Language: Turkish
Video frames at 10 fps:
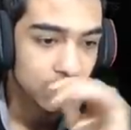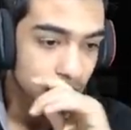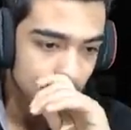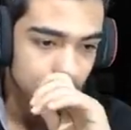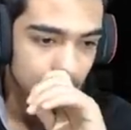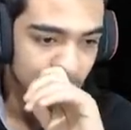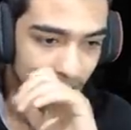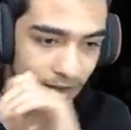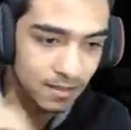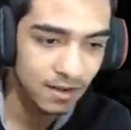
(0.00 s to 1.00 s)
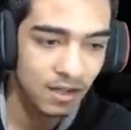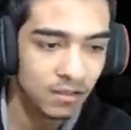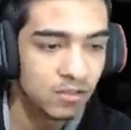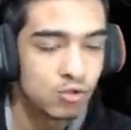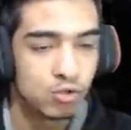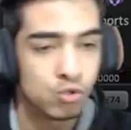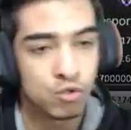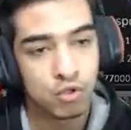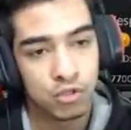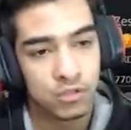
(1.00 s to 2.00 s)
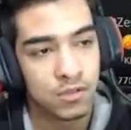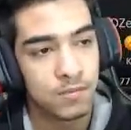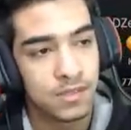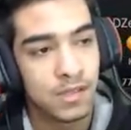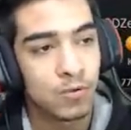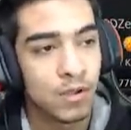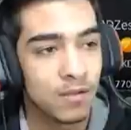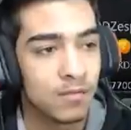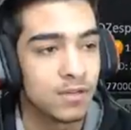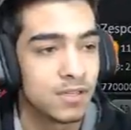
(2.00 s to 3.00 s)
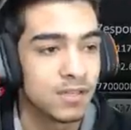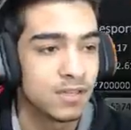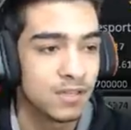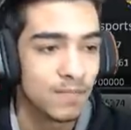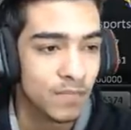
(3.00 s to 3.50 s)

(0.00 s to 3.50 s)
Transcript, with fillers: Çeytan Rider altın susturucu çıktı. Size bunu alabilirsiniz.